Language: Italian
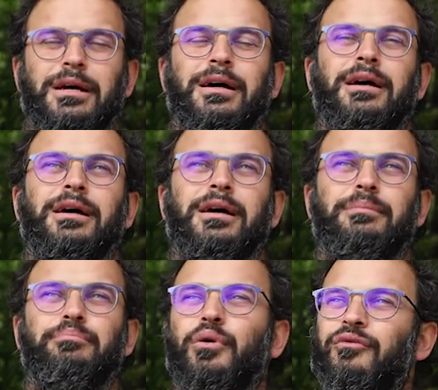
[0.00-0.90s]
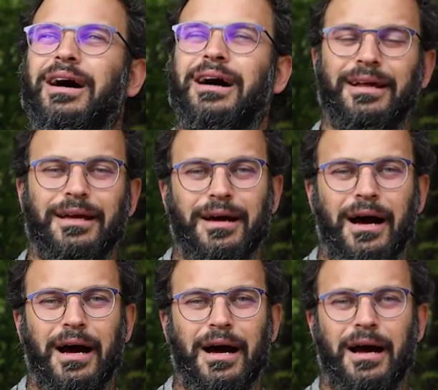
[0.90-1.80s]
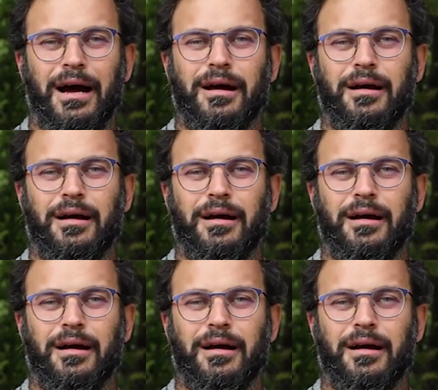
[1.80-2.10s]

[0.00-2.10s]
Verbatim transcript: eh, provare a,